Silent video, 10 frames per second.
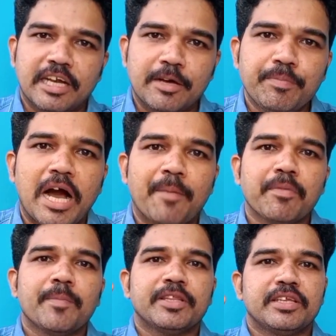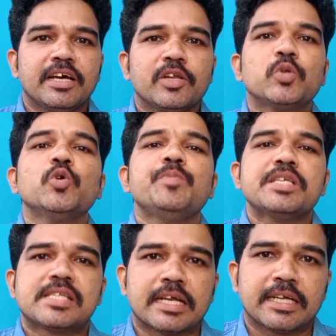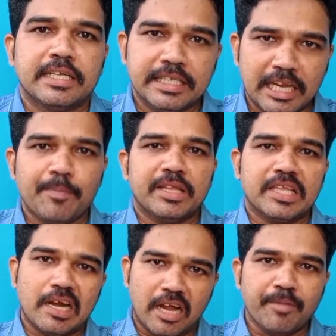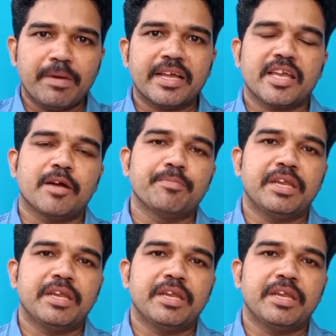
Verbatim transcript: கிளப் அம்மா பார்த்தீங்கன்னா ரூபீஸ் சர்க்கிள் இதெல்லாம் பார்த்தீங்கன்னா நான் பேங்கிங்